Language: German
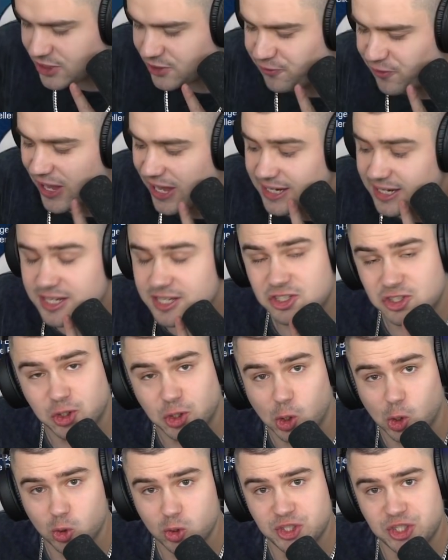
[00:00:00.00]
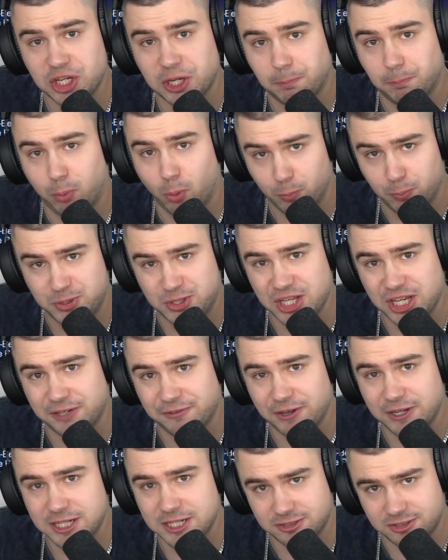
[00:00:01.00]
ich wäre nicht russig
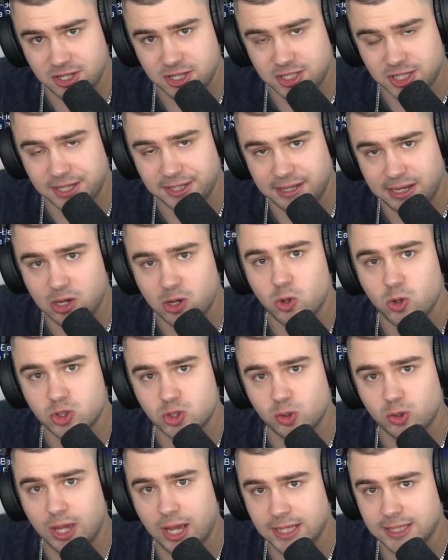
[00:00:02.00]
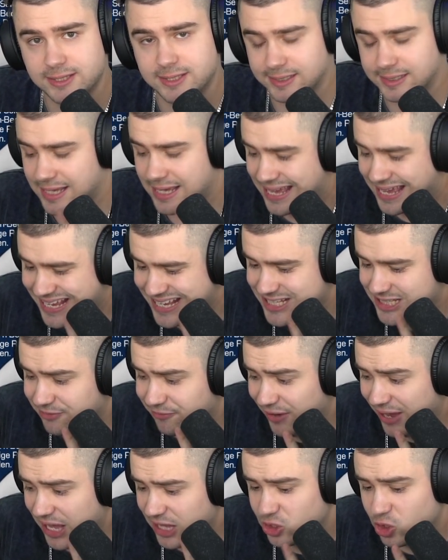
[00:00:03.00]
pupsig, wenn ich nicht eine Lösung hätte.
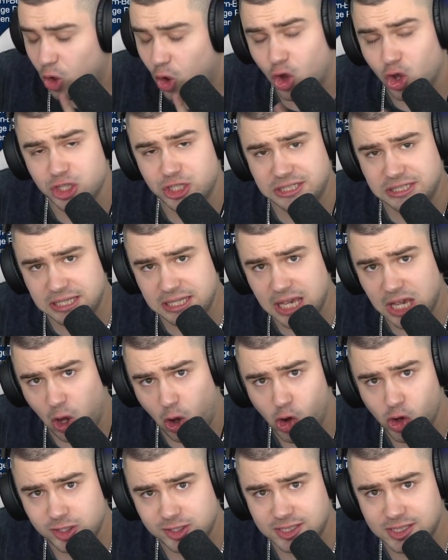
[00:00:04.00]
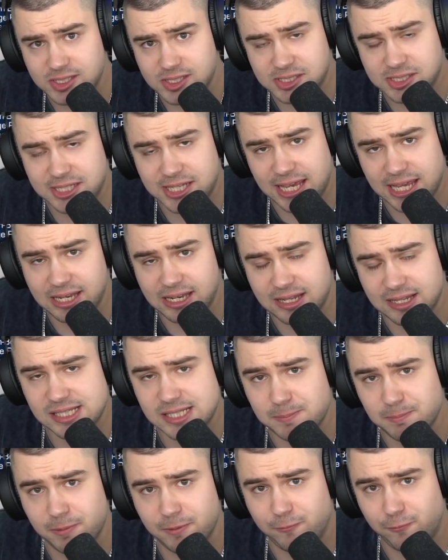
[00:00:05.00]
Ich werde euch hier heute nicht gehen
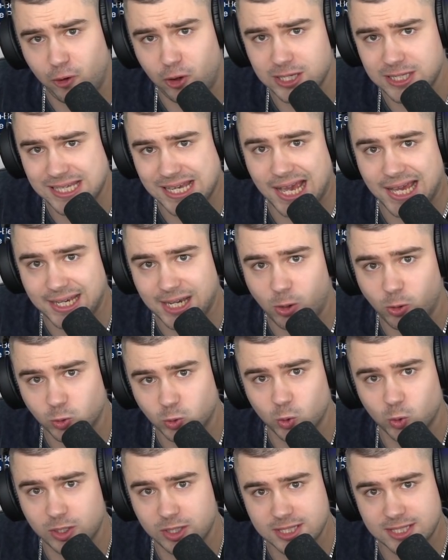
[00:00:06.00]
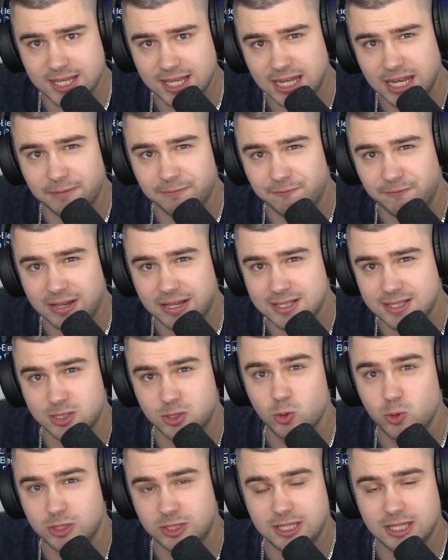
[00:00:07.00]
lassen, bevor ihr ein Auto gesehen habt,
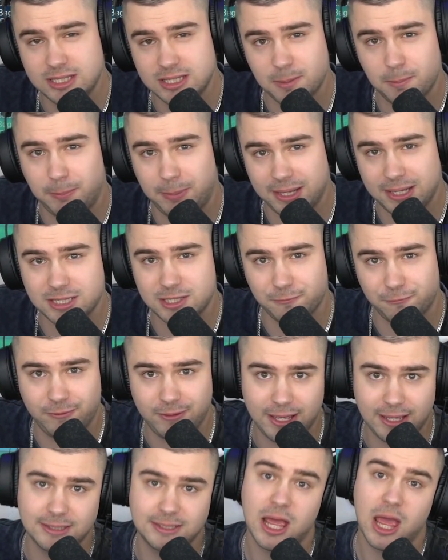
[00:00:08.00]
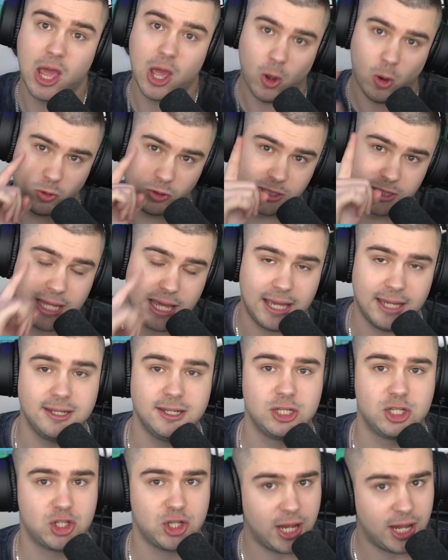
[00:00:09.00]
was durch diese Presse fährt und
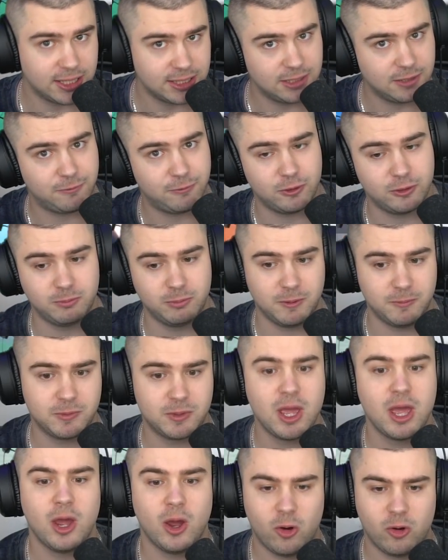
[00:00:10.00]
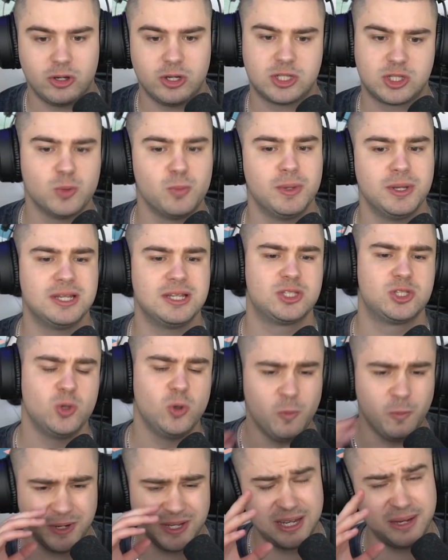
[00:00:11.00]
keinen Schaden davon nimmt. Oder zumindest
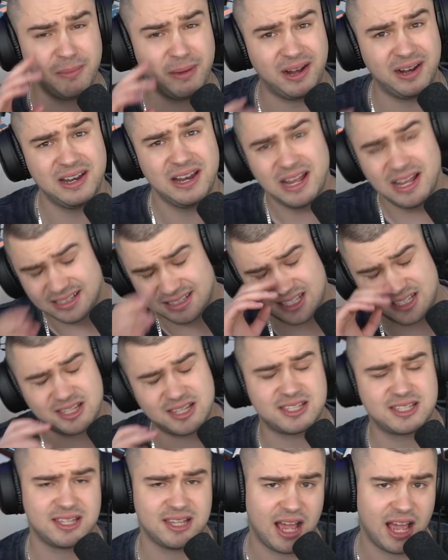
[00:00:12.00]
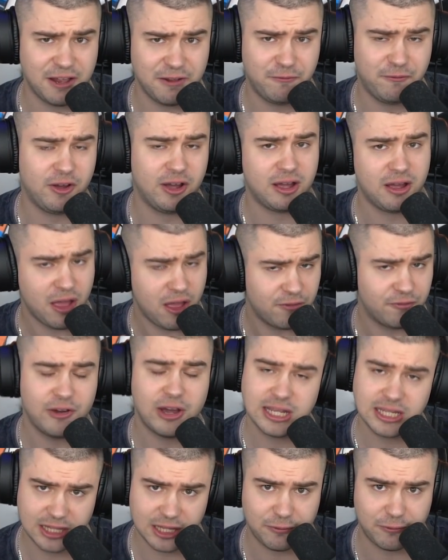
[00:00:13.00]
so minimal, dass es einfach
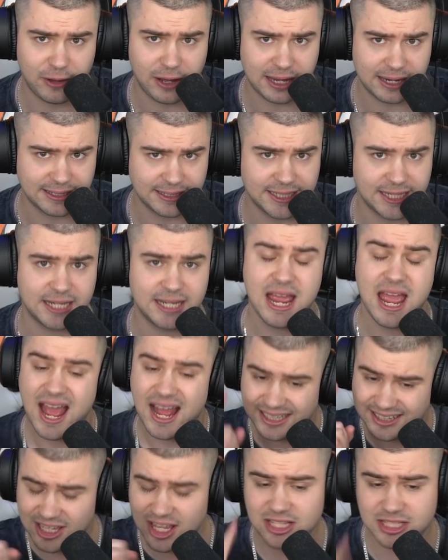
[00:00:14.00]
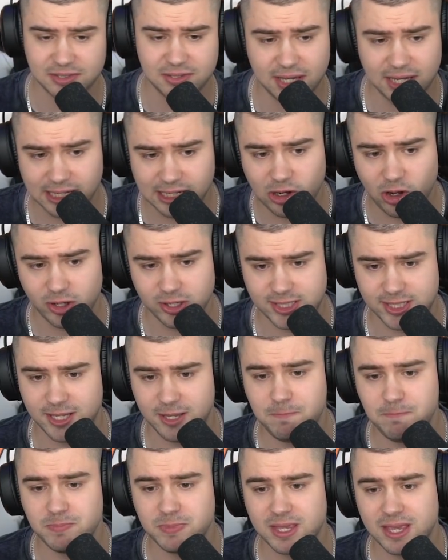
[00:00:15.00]
weiterfahren kann. Deswegen,
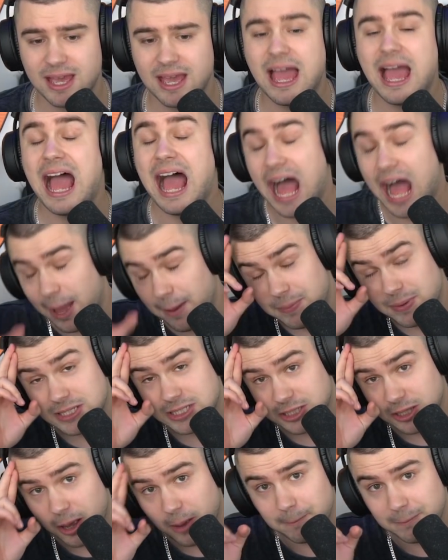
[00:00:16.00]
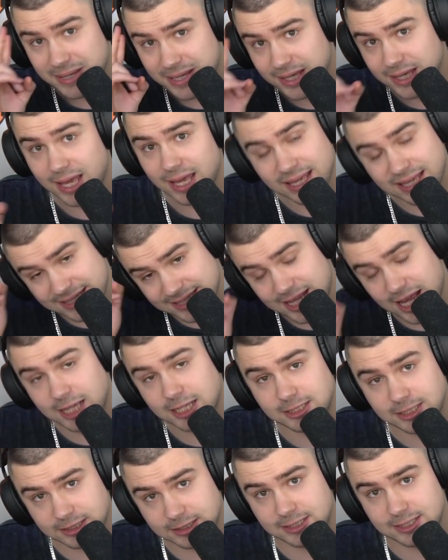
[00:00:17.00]
Leute habe ich mir
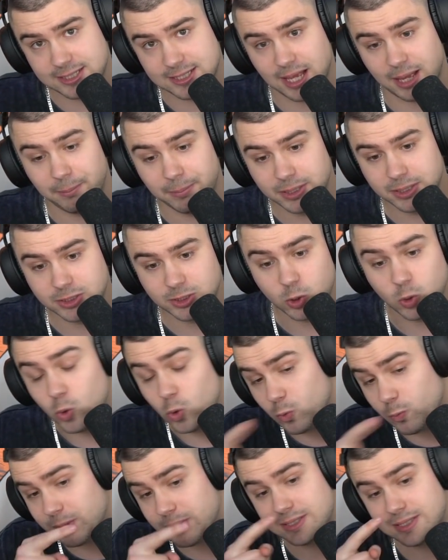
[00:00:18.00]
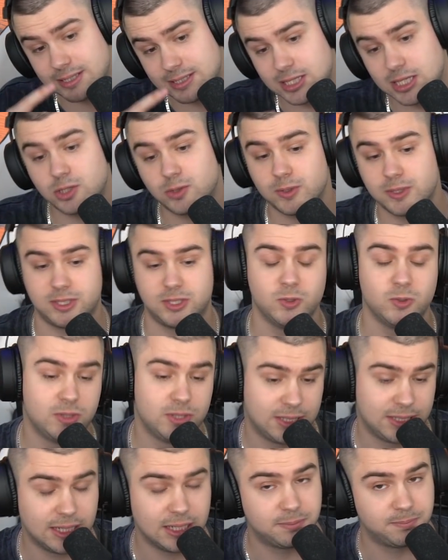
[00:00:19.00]
Gedanken gesammelt über die Situation,
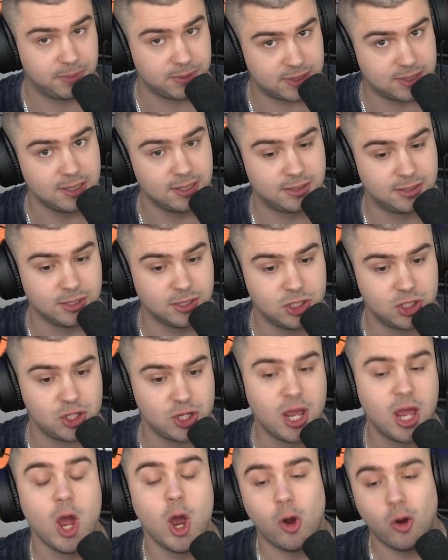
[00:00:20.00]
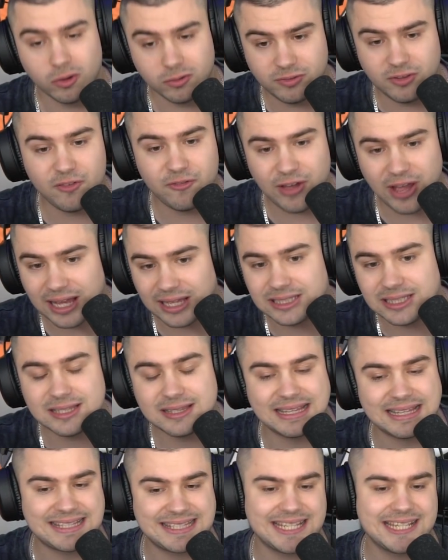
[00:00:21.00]
die gerade passiert ist. Und wir
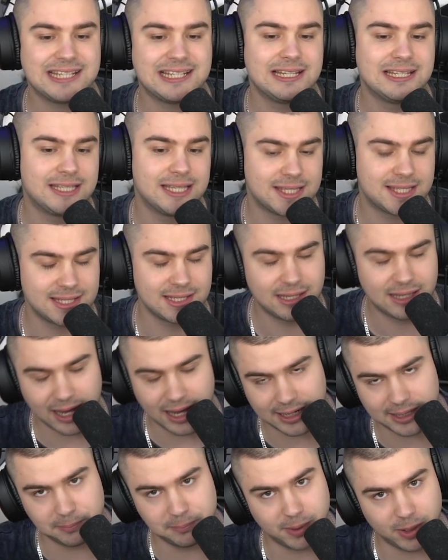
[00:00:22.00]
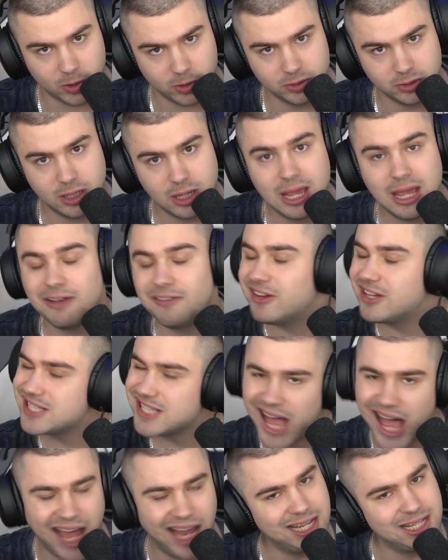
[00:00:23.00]
werden tatsächlich jetzt einen Karren bauen,
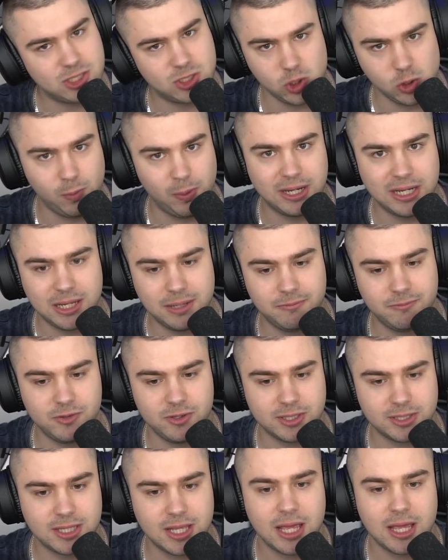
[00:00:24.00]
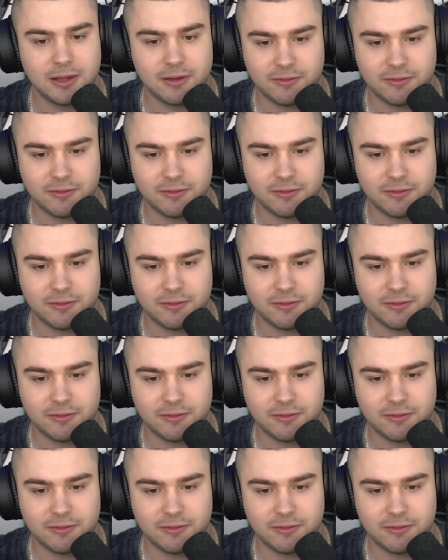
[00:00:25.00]
was alles überleben wird,